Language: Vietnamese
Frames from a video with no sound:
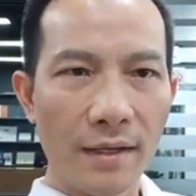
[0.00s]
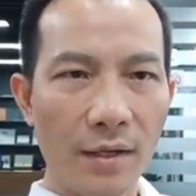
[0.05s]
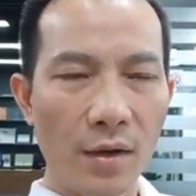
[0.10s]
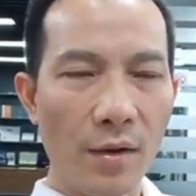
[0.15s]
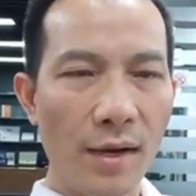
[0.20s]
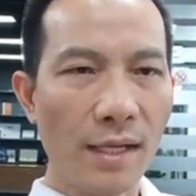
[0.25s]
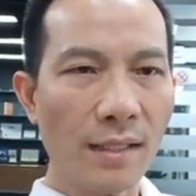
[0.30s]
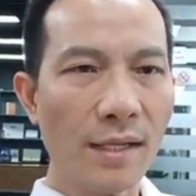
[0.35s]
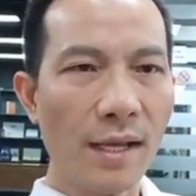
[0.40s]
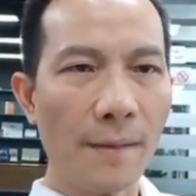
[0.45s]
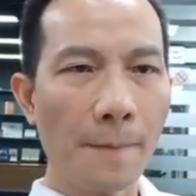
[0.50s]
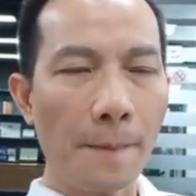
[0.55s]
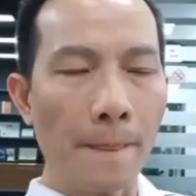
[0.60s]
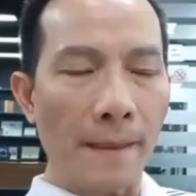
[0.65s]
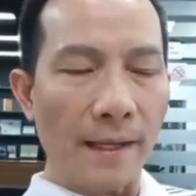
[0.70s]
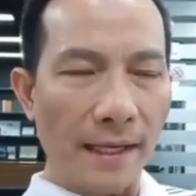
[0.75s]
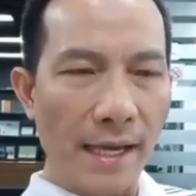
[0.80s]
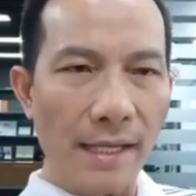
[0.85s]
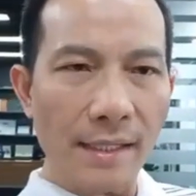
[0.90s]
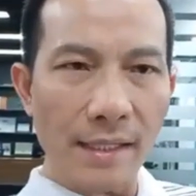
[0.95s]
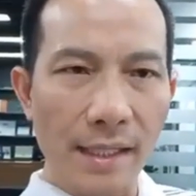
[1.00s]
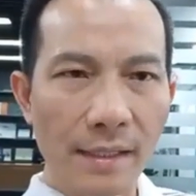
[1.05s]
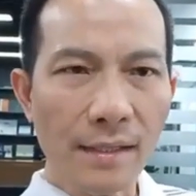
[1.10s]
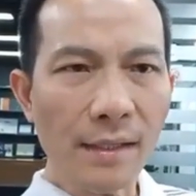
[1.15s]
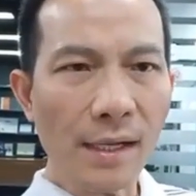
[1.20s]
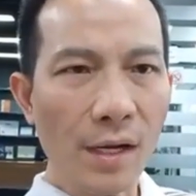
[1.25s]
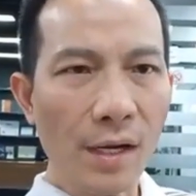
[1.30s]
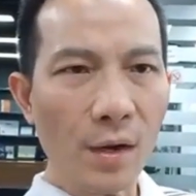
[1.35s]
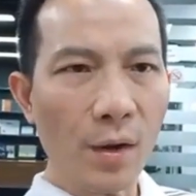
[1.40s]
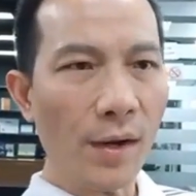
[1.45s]
lo lắng rằng cái
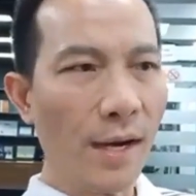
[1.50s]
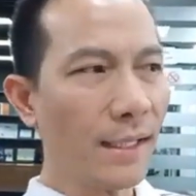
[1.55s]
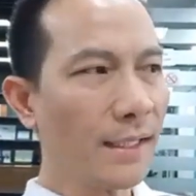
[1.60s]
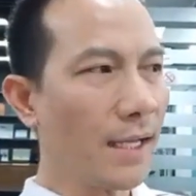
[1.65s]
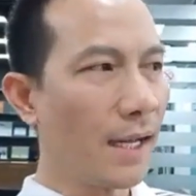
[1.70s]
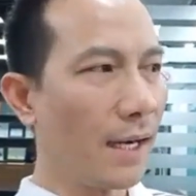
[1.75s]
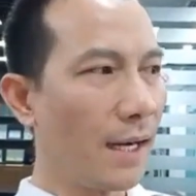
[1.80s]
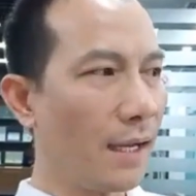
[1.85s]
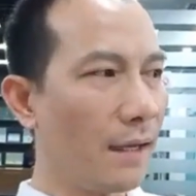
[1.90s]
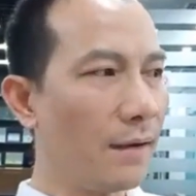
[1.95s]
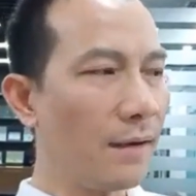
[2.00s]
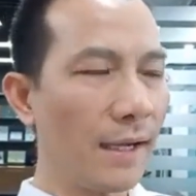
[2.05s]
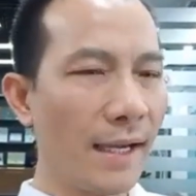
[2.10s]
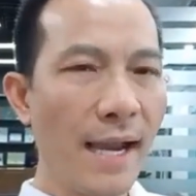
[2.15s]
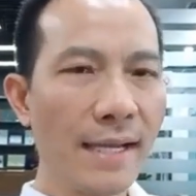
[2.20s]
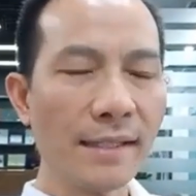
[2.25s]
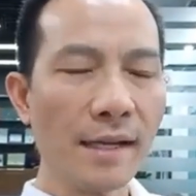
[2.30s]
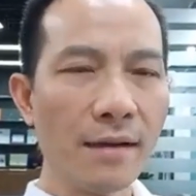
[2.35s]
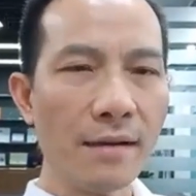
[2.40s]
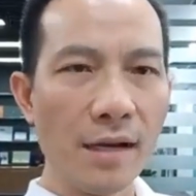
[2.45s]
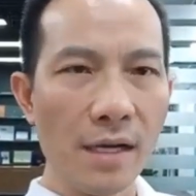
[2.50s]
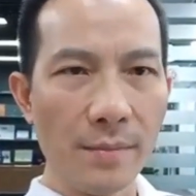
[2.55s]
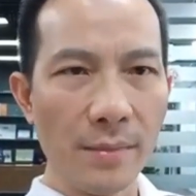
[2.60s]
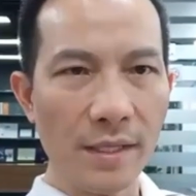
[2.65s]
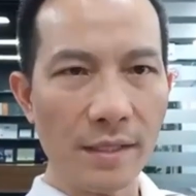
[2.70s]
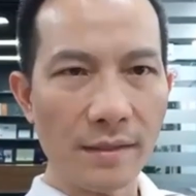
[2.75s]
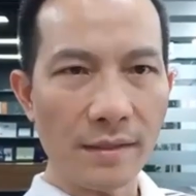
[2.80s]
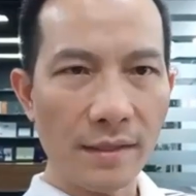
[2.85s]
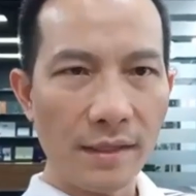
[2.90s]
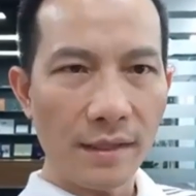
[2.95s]
chính là lo lắng rằng là người khác sẽ cười
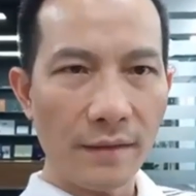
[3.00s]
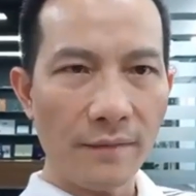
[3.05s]
mình,